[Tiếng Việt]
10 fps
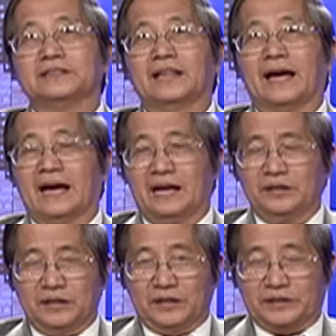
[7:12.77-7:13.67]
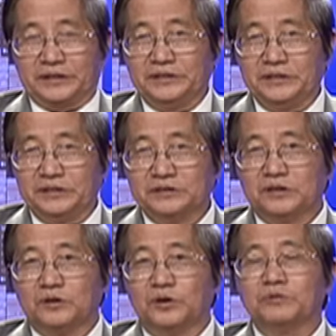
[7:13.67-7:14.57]
là cái
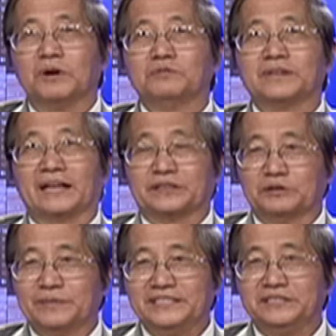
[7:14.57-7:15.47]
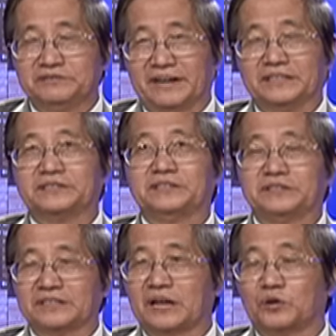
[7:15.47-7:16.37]
đường lối của ông đặng tiểu bình như vậy
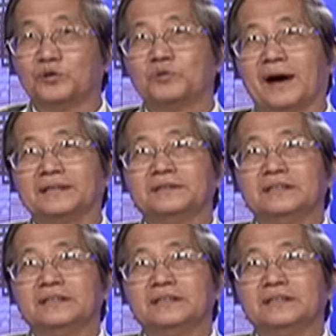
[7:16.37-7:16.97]
thì rất là khôn ngoan